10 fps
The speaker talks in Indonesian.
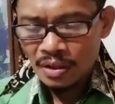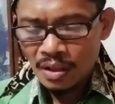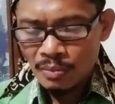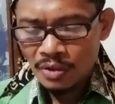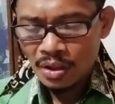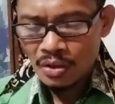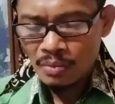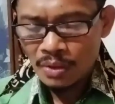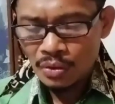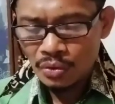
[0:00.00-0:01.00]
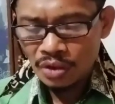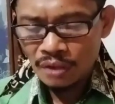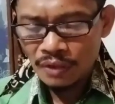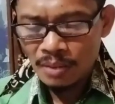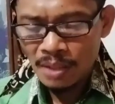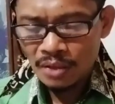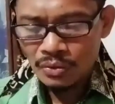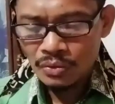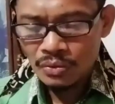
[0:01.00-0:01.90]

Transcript: namun engkau menuruti firmanku,